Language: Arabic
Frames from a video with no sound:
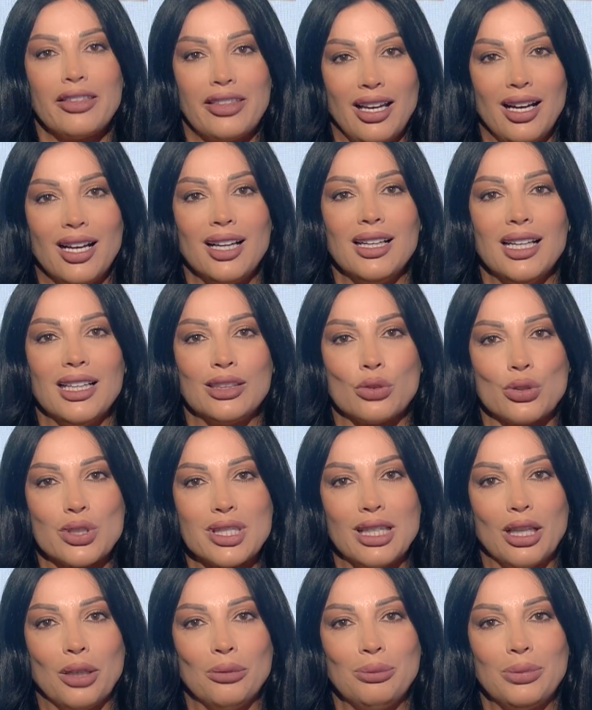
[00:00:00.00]
ثقة لا
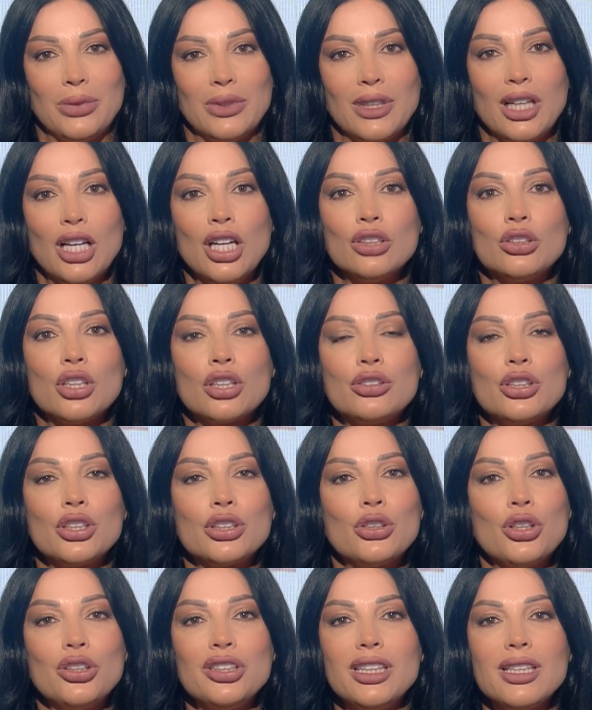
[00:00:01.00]
تسلب دكتور
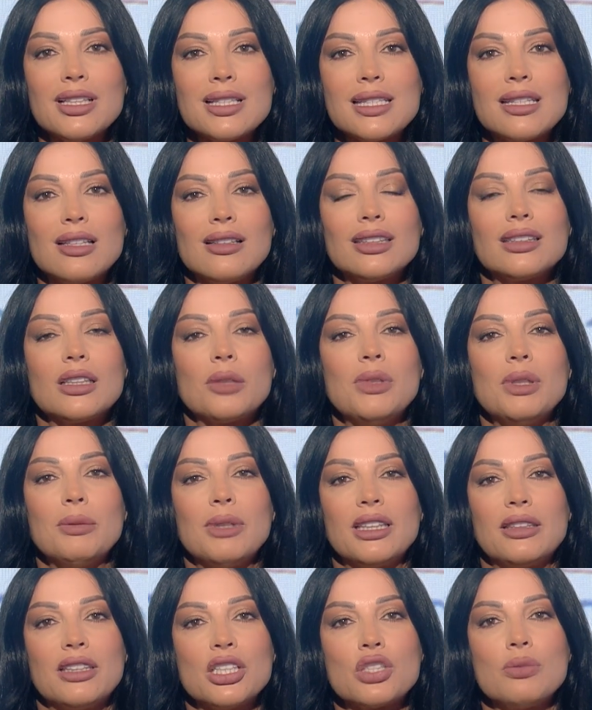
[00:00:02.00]
توني نصر طبيب
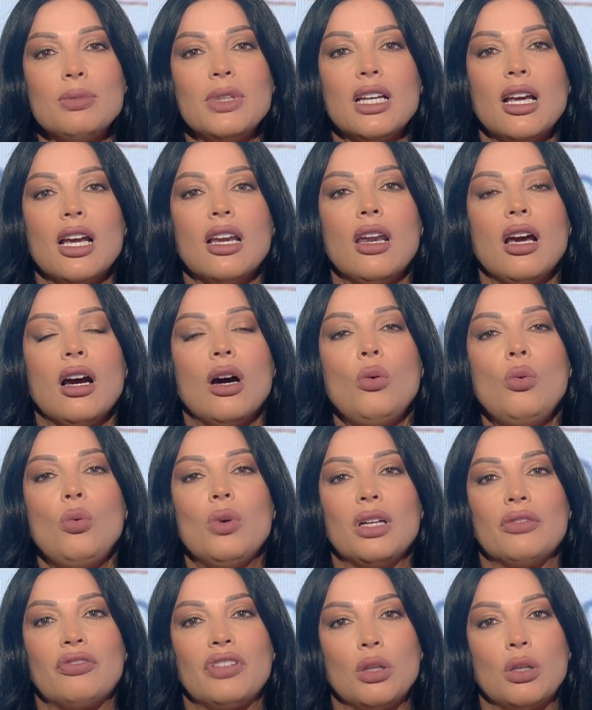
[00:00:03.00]
التجميل الأول في